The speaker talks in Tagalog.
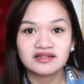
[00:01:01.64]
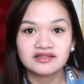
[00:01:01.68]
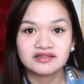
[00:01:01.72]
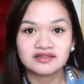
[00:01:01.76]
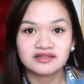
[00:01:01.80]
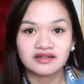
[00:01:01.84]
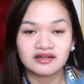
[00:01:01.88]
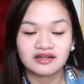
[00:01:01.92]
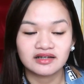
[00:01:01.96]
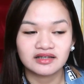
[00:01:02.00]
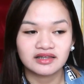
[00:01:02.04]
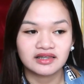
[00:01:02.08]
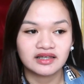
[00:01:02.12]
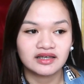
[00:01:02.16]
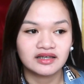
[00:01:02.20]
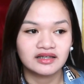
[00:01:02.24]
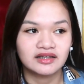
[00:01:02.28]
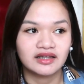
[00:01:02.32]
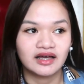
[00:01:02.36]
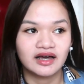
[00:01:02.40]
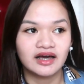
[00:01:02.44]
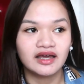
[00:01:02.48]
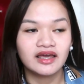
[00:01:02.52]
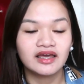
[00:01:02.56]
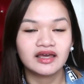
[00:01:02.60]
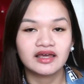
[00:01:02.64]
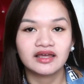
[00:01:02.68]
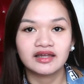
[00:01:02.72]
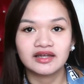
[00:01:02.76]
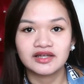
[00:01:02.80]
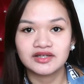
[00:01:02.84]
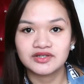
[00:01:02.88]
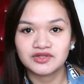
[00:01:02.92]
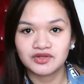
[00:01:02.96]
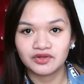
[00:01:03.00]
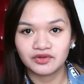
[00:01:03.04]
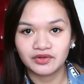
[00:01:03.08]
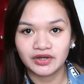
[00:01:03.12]
are starting na and
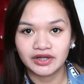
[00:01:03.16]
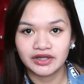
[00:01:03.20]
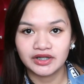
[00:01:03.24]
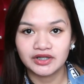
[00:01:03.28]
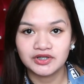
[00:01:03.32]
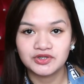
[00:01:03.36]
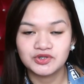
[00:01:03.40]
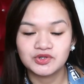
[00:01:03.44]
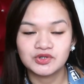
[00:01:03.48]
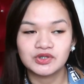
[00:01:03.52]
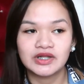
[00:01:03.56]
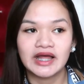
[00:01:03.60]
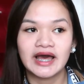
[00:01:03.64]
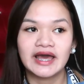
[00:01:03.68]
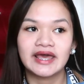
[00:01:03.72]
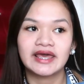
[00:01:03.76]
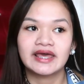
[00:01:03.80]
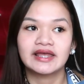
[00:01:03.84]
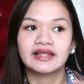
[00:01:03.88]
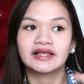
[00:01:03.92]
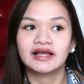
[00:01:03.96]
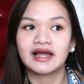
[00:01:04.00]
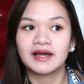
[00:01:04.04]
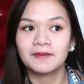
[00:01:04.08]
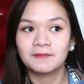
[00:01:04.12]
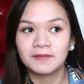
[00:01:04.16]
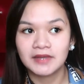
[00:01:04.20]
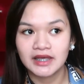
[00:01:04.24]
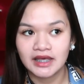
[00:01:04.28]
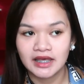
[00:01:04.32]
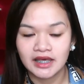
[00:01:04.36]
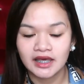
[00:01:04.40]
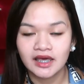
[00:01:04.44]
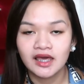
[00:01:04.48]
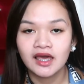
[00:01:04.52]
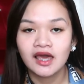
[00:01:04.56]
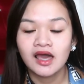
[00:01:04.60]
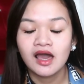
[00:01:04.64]
it's already July and
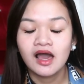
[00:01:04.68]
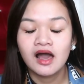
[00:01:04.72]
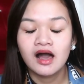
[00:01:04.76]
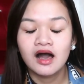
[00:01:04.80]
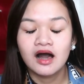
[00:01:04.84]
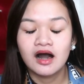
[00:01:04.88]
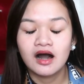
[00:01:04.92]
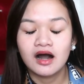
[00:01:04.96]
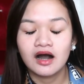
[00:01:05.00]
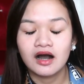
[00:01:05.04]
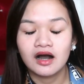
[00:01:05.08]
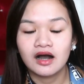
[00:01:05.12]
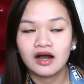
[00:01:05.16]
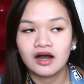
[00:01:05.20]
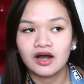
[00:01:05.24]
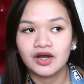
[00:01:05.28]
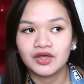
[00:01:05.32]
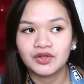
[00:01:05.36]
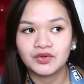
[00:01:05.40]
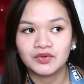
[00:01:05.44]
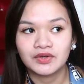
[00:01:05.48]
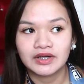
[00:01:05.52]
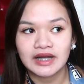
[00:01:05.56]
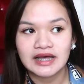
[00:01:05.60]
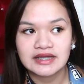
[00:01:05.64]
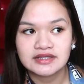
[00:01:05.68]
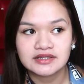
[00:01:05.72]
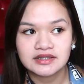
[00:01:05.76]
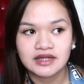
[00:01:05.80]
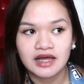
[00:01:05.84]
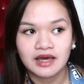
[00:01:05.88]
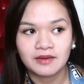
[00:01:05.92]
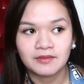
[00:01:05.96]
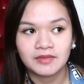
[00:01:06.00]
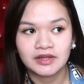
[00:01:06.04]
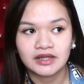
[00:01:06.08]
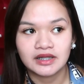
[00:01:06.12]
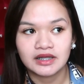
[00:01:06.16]
kami, uh, yung klase
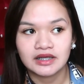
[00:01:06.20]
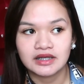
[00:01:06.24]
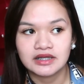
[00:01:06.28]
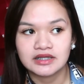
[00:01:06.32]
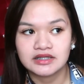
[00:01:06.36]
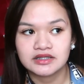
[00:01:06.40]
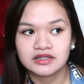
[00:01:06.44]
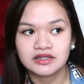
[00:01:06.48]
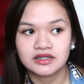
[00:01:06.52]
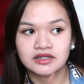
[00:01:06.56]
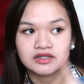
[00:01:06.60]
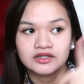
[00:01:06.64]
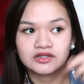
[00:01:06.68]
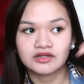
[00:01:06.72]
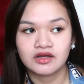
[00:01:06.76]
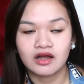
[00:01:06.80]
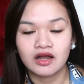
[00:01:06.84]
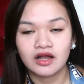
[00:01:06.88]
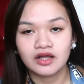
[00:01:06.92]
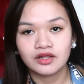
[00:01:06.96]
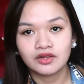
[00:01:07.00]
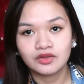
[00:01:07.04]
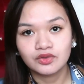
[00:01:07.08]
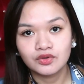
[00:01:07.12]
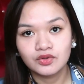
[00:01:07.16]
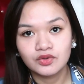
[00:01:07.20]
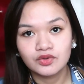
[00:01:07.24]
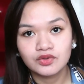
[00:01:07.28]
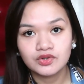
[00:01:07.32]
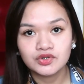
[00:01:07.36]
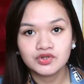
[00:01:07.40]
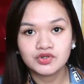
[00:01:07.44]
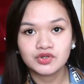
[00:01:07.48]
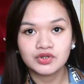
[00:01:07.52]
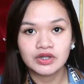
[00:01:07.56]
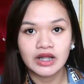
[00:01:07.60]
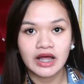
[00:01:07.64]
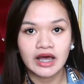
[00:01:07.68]
namin is nag-start
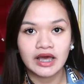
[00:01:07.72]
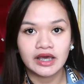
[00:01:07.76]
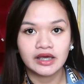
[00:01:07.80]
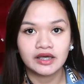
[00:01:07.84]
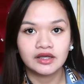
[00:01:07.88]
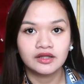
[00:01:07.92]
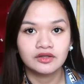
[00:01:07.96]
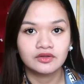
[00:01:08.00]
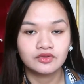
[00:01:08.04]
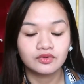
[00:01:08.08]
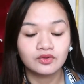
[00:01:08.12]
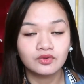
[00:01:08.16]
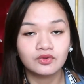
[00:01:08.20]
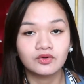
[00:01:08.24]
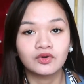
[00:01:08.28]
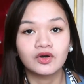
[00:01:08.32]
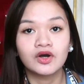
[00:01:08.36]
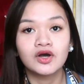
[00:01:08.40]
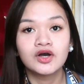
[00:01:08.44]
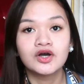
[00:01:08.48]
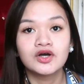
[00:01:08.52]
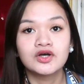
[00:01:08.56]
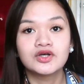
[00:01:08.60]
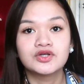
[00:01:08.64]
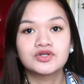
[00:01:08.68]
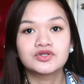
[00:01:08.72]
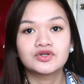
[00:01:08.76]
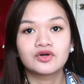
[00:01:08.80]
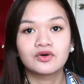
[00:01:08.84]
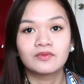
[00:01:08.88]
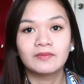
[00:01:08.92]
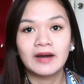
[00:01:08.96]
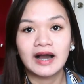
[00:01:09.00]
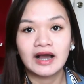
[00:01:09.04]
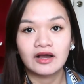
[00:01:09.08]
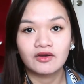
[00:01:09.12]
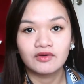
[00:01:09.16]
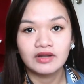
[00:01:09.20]
nung July 2.
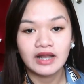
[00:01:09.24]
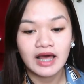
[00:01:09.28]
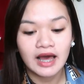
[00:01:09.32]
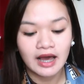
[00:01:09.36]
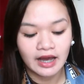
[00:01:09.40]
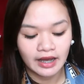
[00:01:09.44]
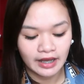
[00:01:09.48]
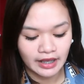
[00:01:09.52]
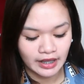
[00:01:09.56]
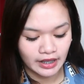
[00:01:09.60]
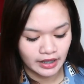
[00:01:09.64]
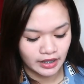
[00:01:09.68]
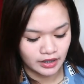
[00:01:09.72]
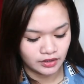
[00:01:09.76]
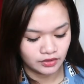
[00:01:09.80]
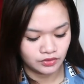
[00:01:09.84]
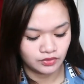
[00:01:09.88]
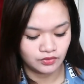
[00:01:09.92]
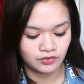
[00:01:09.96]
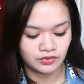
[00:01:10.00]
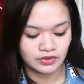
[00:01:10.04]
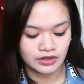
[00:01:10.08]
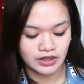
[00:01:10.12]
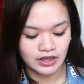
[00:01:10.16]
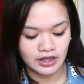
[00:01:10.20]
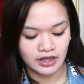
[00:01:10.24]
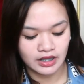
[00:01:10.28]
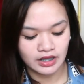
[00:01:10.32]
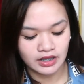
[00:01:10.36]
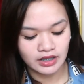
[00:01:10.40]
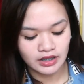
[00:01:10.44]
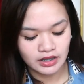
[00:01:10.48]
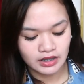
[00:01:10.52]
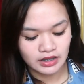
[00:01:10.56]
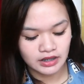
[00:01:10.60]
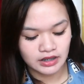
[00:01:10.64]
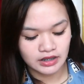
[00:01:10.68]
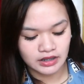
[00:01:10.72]
So, bago lang. And
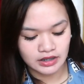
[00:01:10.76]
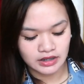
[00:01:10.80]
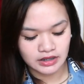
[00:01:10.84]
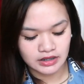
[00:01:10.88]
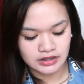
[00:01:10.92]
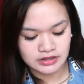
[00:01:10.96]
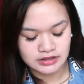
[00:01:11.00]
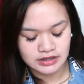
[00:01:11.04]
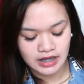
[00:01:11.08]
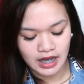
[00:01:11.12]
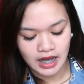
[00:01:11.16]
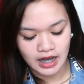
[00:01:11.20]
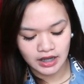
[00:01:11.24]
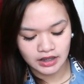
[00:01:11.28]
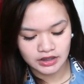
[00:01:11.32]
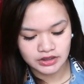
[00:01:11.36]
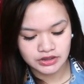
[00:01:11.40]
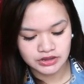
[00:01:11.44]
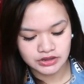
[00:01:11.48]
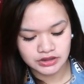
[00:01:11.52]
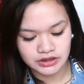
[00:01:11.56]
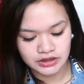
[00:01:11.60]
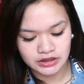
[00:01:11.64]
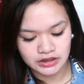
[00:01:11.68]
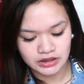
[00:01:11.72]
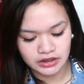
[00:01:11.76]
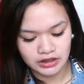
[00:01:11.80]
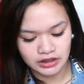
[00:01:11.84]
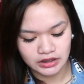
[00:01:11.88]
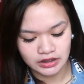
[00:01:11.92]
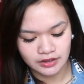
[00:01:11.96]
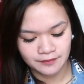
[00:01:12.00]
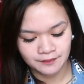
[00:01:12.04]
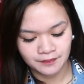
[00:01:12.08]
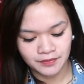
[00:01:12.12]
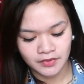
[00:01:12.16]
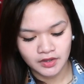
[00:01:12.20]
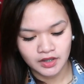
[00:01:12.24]
today is
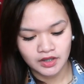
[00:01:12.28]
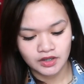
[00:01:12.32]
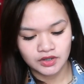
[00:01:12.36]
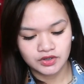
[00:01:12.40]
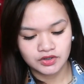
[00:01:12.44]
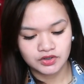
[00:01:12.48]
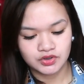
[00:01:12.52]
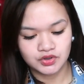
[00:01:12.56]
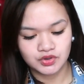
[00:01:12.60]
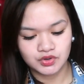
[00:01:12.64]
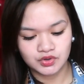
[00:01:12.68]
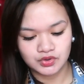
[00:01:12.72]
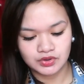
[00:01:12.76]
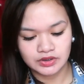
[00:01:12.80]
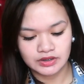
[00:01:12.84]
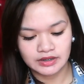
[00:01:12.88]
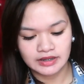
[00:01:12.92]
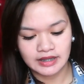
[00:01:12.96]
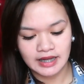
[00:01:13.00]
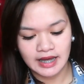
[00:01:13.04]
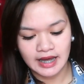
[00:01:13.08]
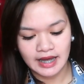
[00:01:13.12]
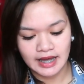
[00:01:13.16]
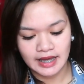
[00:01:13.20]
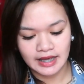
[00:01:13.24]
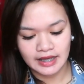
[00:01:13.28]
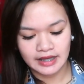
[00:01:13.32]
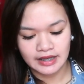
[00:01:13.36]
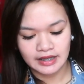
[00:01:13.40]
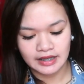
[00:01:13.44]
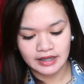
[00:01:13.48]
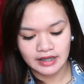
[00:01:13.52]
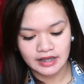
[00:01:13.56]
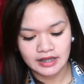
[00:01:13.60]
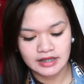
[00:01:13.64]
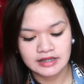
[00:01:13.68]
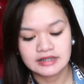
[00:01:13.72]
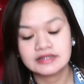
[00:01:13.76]
actually
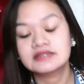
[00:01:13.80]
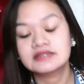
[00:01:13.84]
July